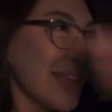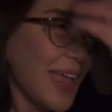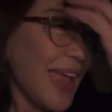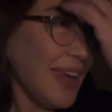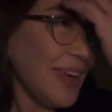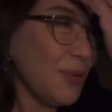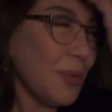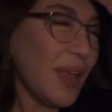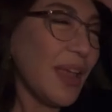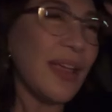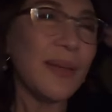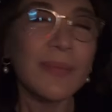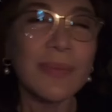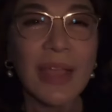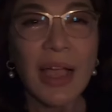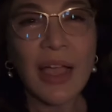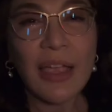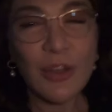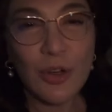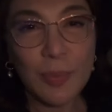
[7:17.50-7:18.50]
Anyway,
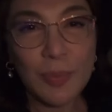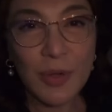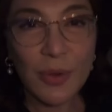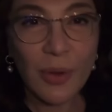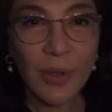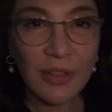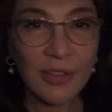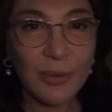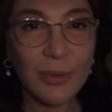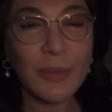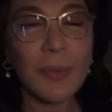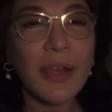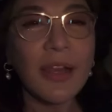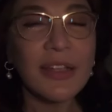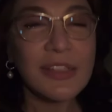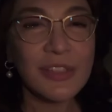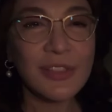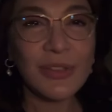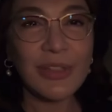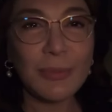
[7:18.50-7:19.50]
I hope you're all doing well.
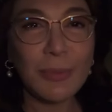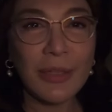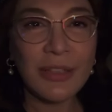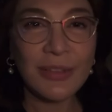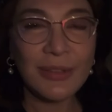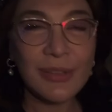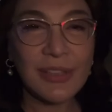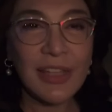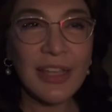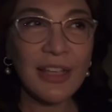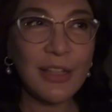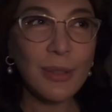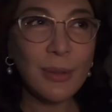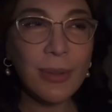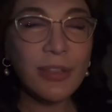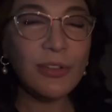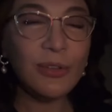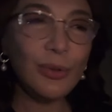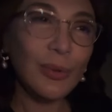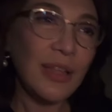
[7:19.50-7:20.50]
I just really wanted to say hello
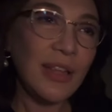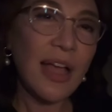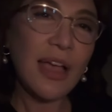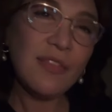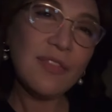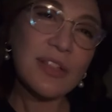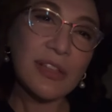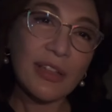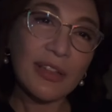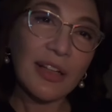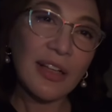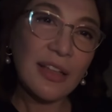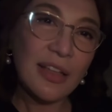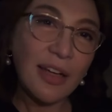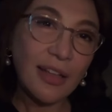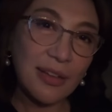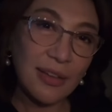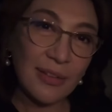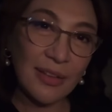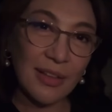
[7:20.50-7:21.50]
and to do a live kasi tagal
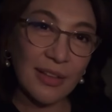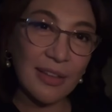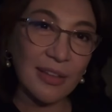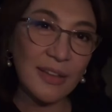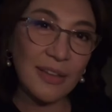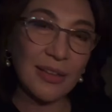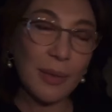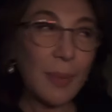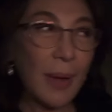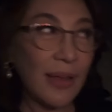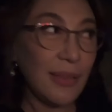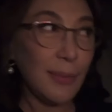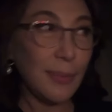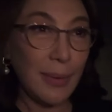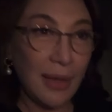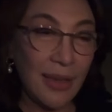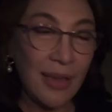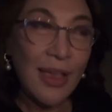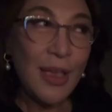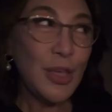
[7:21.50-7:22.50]
na natin din nakikita. By the
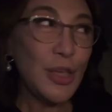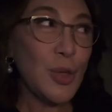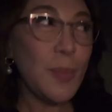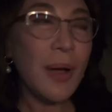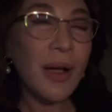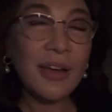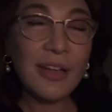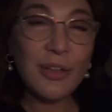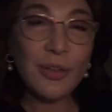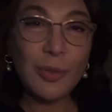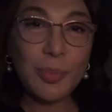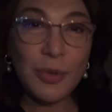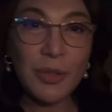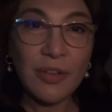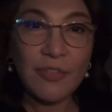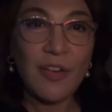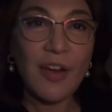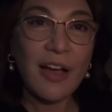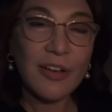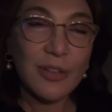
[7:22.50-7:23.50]
way, yung mga nanood po
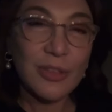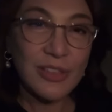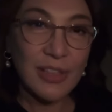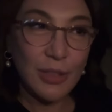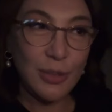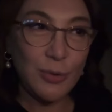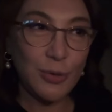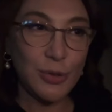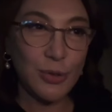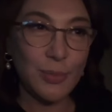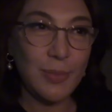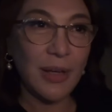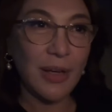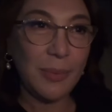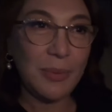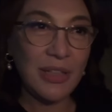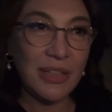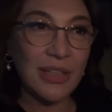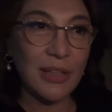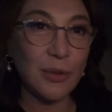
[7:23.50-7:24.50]
ng vlog ko sa YouTube na
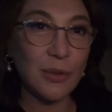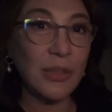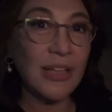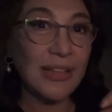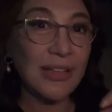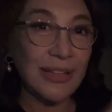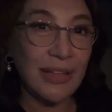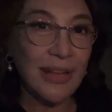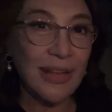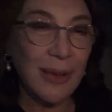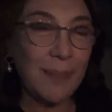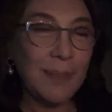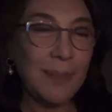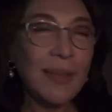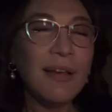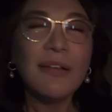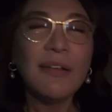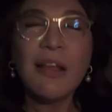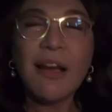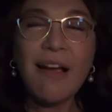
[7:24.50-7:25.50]
kami ni Kikoy nagtanim,
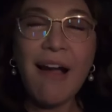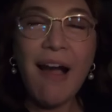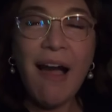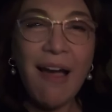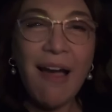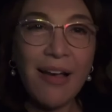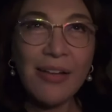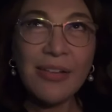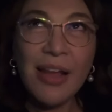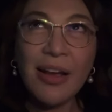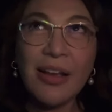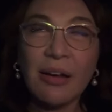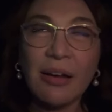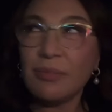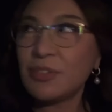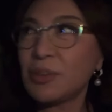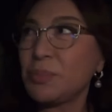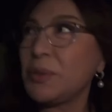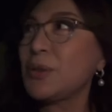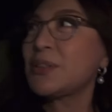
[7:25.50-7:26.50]
nag-ah, nag,
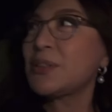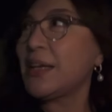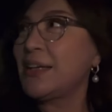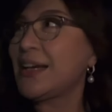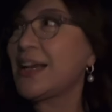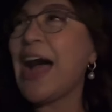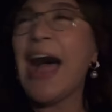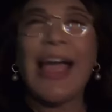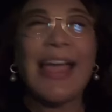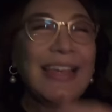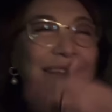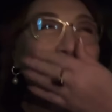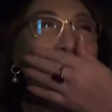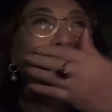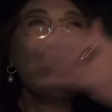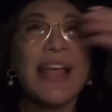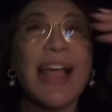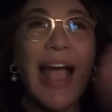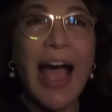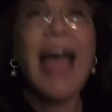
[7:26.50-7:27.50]
sabihin ko sana nag-ahit,
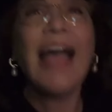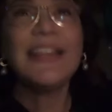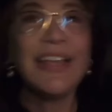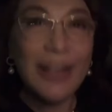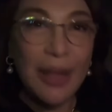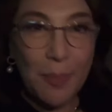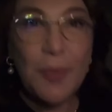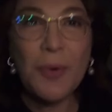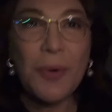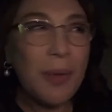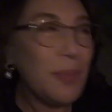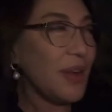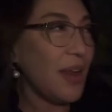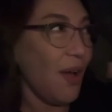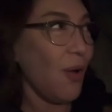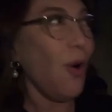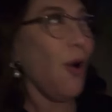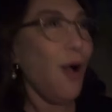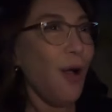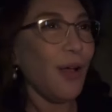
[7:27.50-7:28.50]
nag-ani na po kami
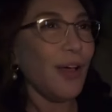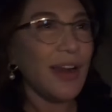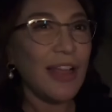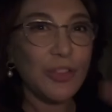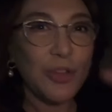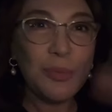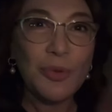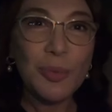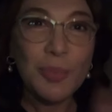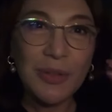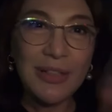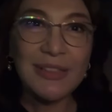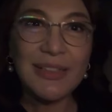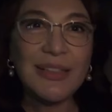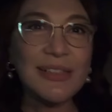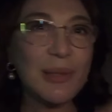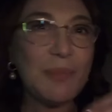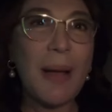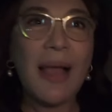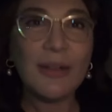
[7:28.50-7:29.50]
ng okra, tumubo na
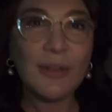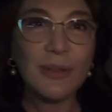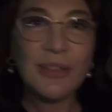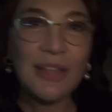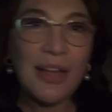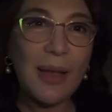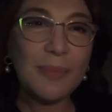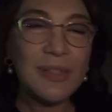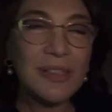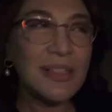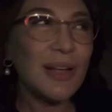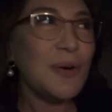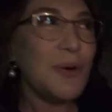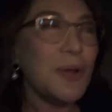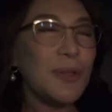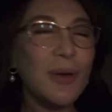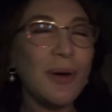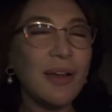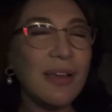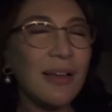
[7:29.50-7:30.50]
sila sa balcony namin sa condo.